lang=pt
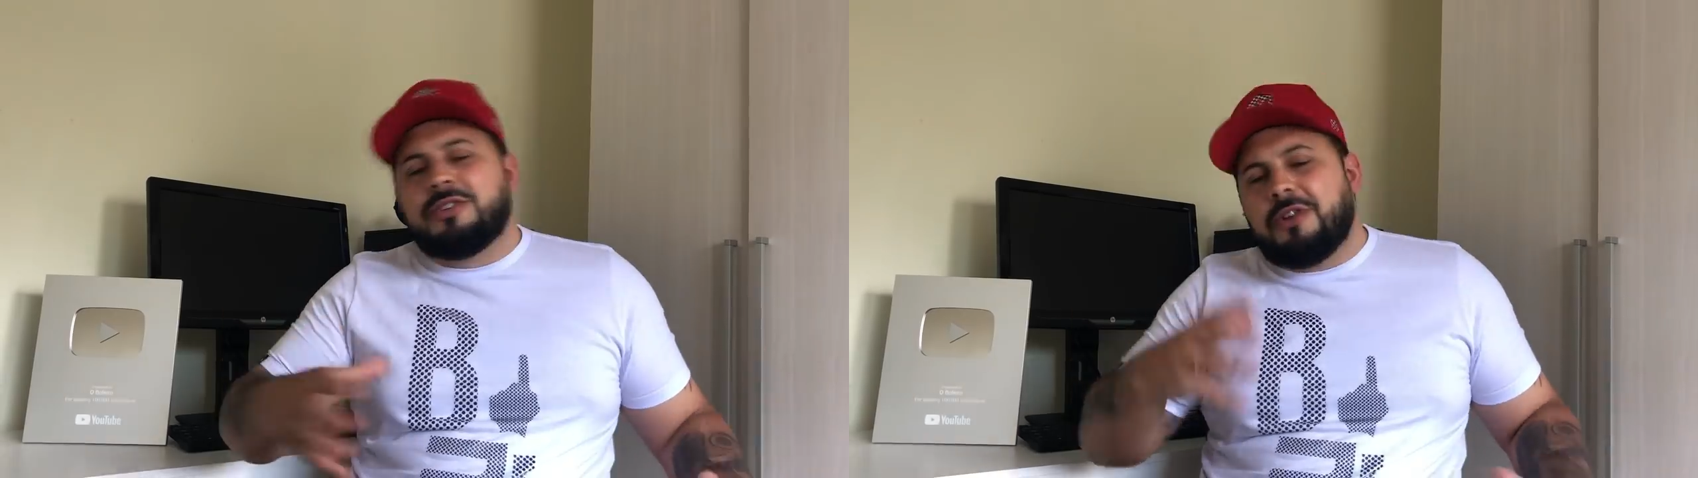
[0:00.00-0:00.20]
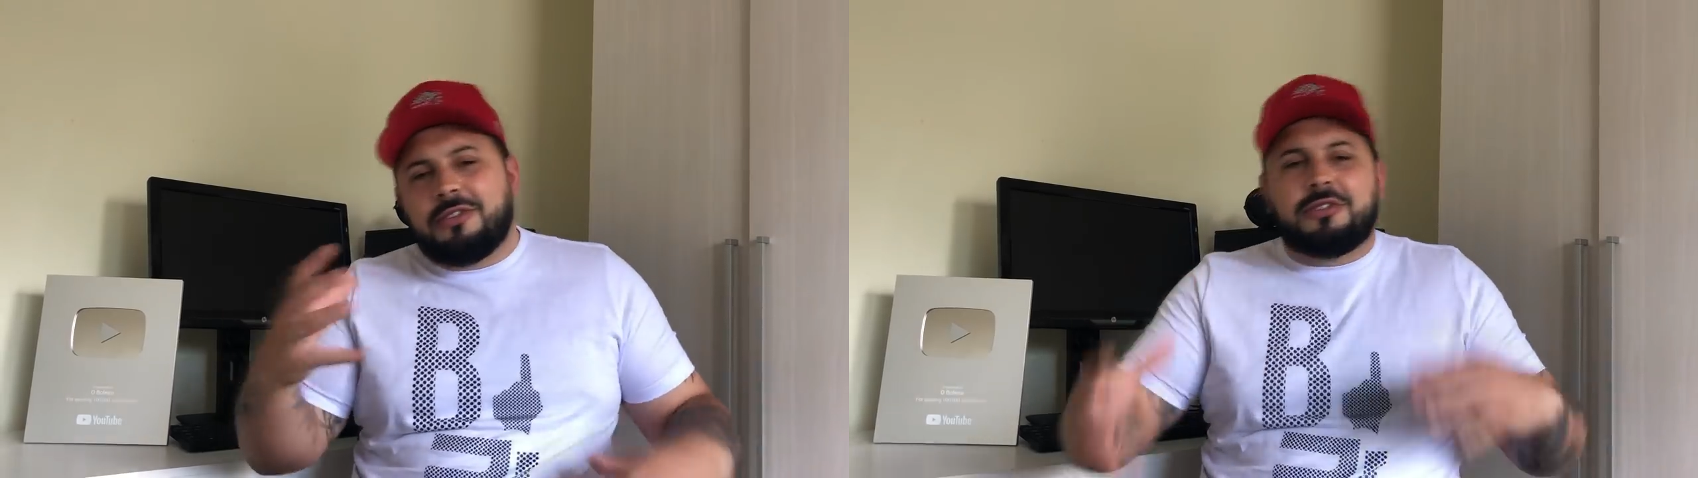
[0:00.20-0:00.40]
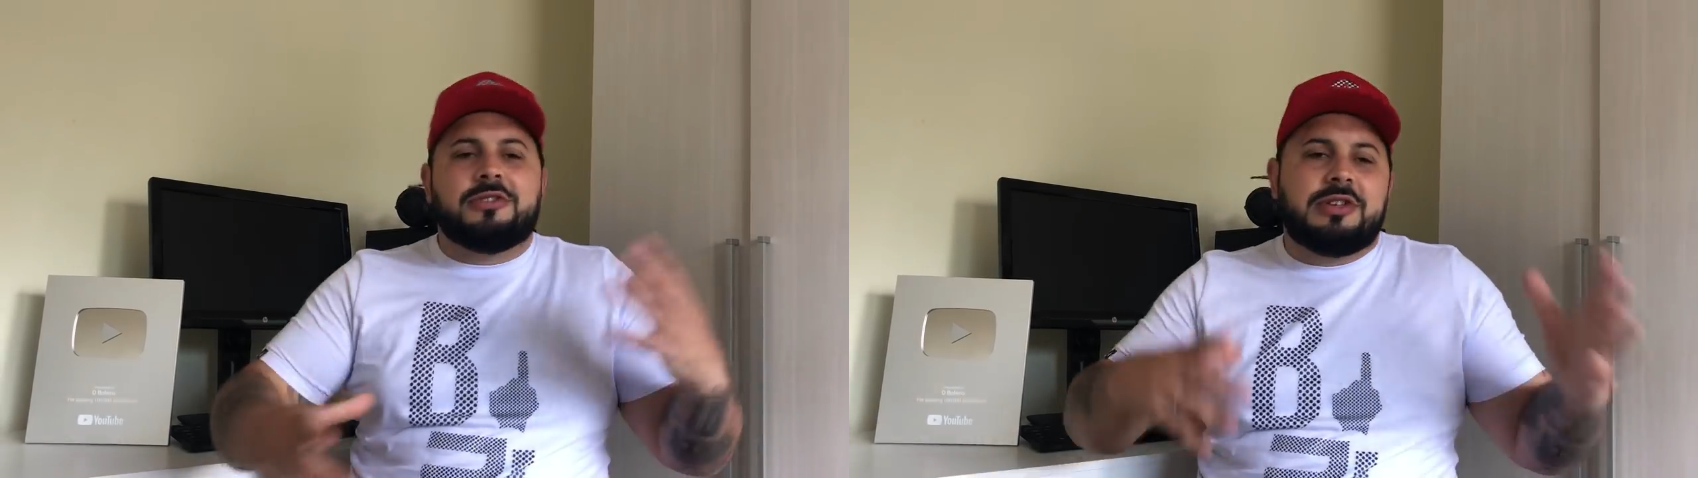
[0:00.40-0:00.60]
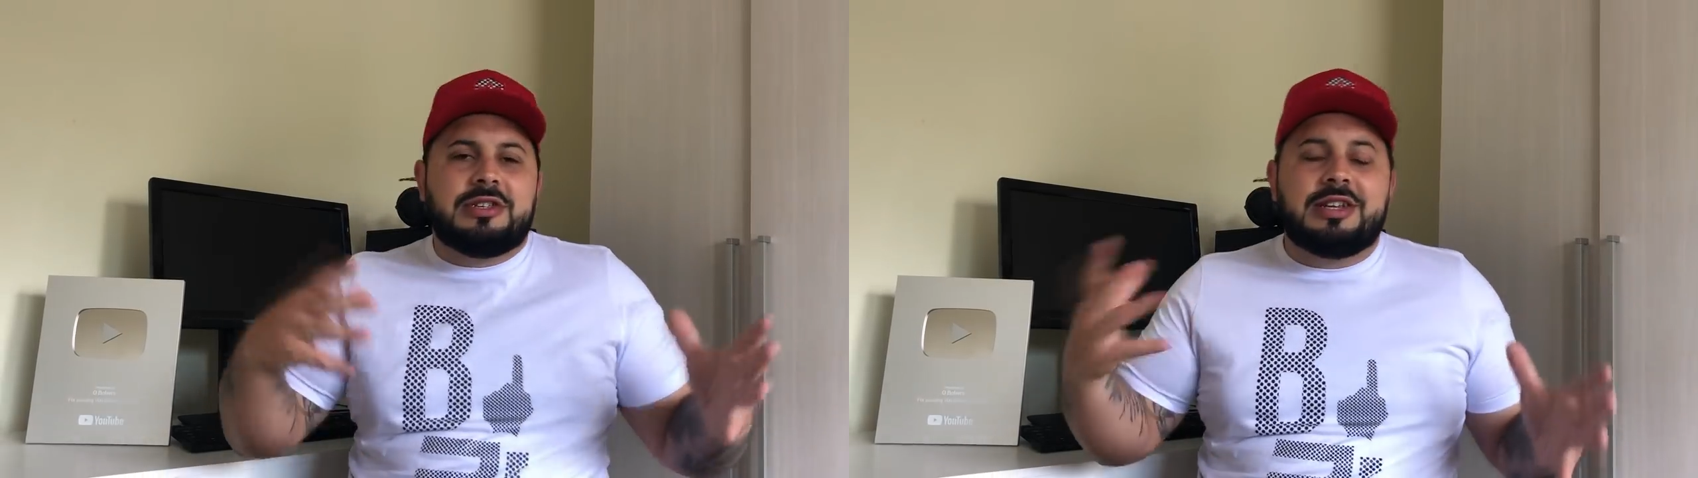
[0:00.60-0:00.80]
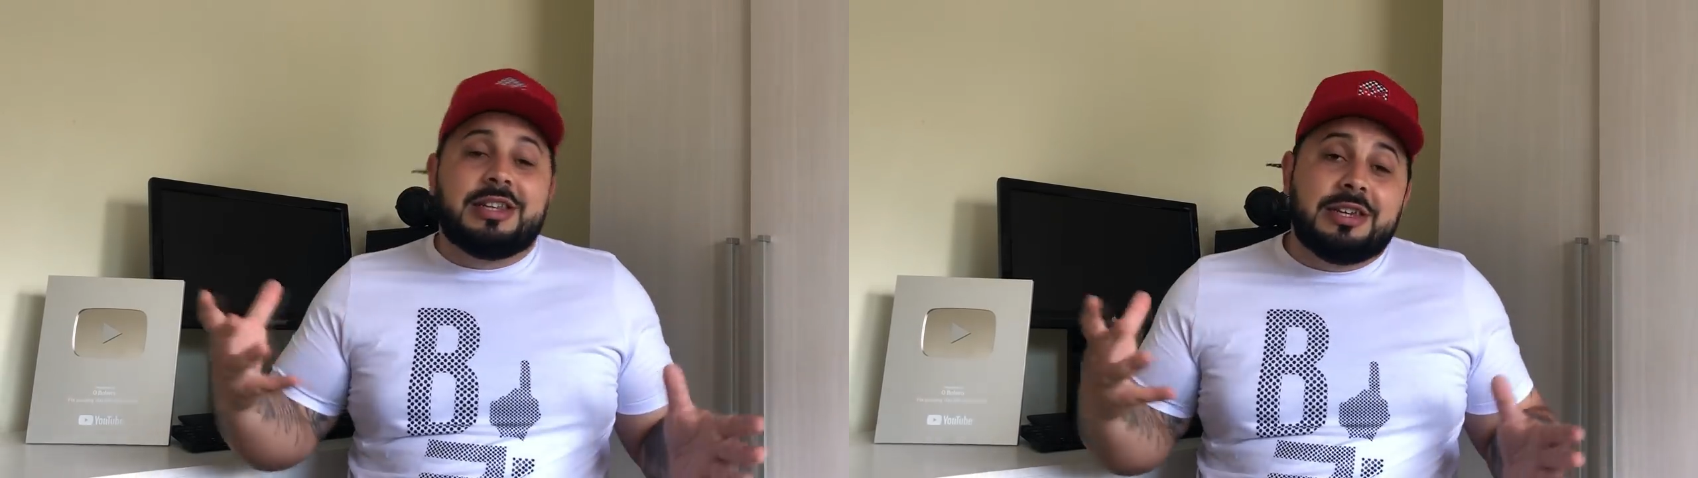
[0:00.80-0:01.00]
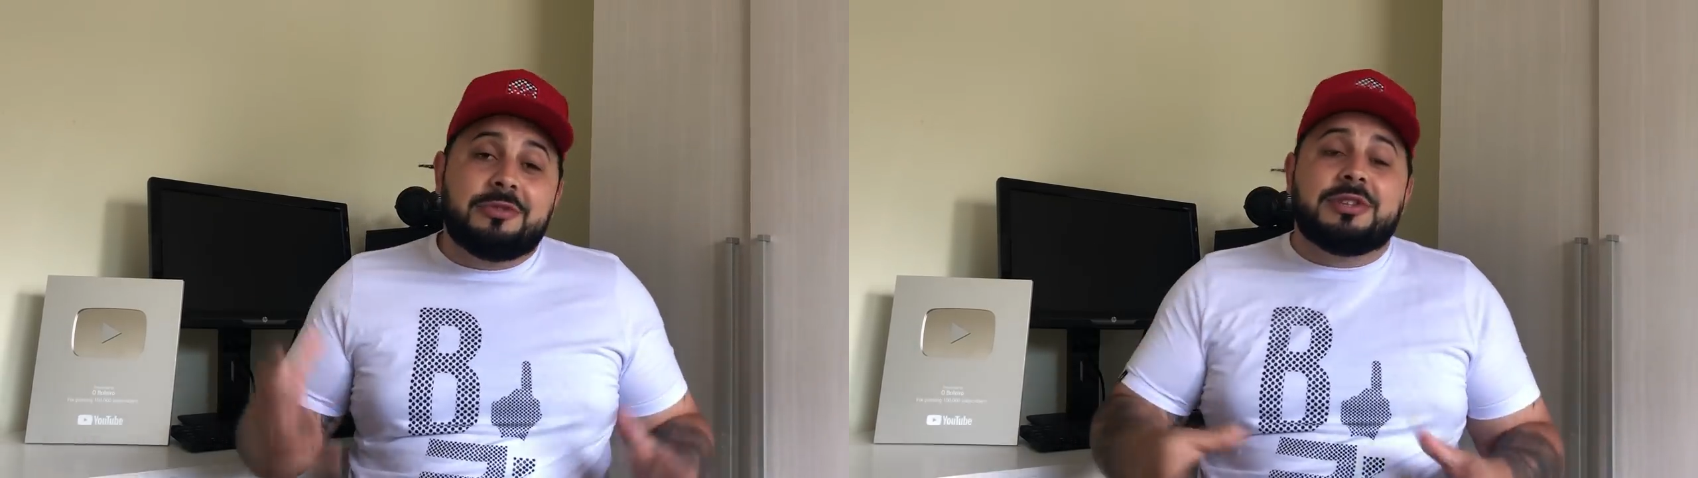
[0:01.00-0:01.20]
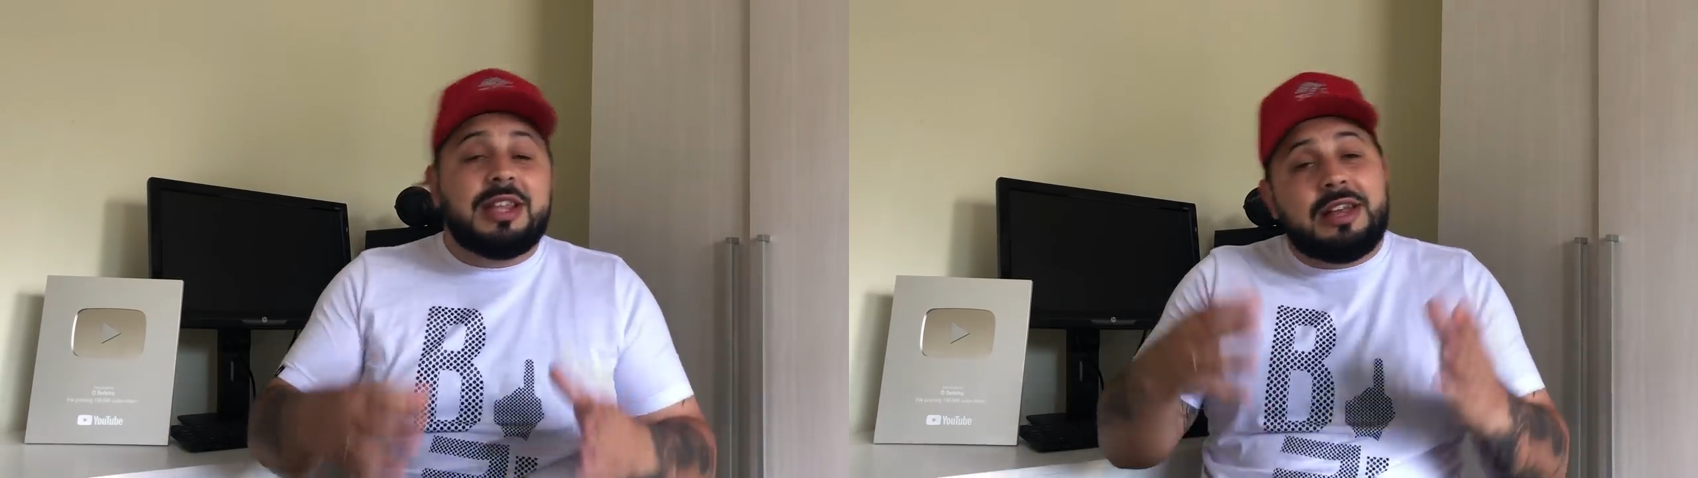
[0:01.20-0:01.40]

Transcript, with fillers: eu gosto dos vídeos antigos.